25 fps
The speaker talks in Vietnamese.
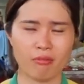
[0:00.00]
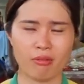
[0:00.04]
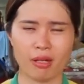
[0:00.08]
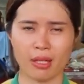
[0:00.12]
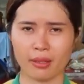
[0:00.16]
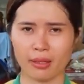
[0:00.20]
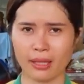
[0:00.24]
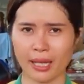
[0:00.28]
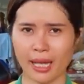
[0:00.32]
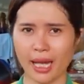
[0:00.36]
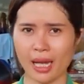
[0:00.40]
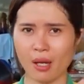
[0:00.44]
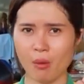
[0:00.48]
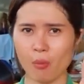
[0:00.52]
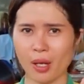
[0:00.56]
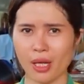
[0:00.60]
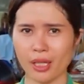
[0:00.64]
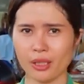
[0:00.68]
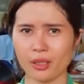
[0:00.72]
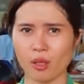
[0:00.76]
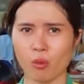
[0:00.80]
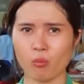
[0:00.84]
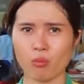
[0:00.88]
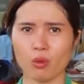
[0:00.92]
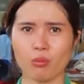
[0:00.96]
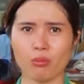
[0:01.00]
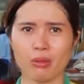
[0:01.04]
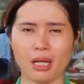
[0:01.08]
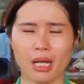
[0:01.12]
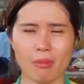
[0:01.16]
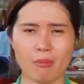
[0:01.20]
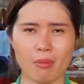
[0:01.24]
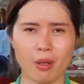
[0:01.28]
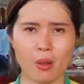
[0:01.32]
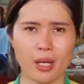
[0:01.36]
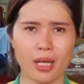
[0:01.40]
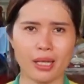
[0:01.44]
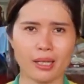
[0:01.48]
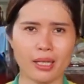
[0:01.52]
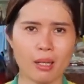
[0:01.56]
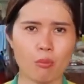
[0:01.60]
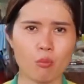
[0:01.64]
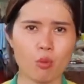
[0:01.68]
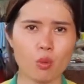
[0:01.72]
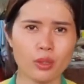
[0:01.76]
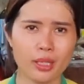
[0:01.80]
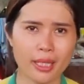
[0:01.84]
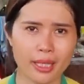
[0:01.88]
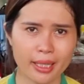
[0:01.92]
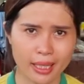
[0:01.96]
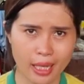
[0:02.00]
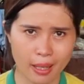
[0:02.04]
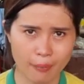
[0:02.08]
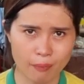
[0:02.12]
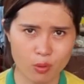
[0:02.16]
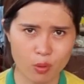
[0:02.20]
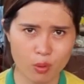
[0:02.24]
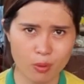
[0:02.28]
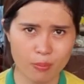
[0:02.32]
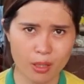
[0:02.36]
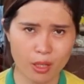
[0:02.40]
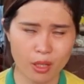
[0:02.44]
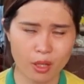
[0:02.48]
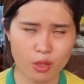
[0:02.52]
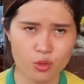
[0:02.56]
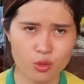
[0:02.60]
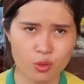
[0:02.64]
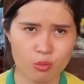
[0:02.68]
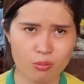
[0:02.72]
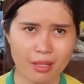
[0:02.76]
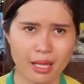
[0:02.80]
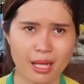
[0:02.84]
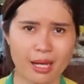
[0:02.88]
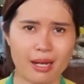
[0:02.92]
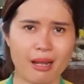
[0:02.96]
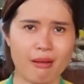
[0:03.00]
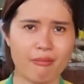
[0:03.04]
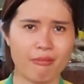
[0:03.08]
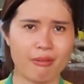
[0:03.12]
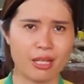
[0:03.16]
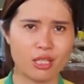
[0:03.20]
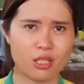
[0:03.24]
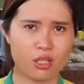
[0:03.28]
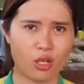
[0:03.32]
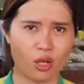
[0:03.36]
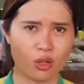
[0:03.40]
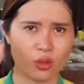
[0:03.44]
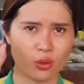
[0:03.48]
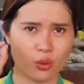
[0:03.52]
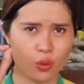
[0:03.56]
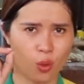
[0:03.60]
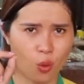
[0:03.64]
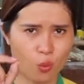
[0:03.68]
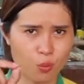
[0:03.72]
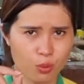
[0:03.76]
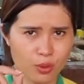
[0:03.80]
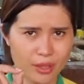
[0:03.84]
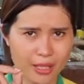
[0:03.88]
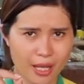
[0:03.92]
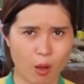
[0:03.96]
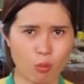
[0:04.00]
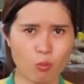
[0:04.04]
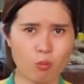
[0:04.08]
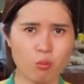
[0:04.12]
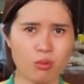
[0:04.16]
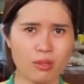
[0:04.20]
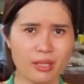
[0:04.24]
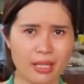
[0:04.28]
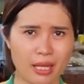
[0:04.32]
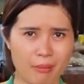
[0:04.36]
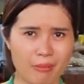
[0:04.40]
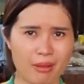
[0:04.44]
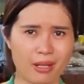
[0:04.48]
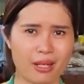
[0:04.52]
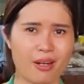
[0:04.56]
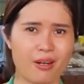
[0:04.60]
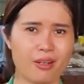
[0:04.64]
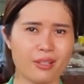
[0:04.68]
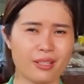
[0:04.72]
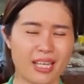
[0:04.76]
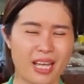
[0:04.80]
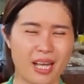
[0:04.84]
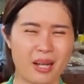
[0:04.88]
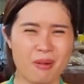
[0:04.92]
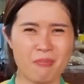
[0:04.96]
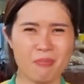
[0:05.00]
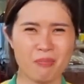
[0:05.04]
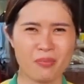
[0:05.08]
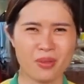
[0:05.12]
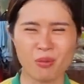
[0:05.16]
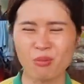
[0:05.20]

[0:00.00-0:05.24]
và cái quan trọng lúc này mà Hoàng Anh đang muốn đề cập với quý bà con chúng ta là phải chọn đúng giống nha bà con nha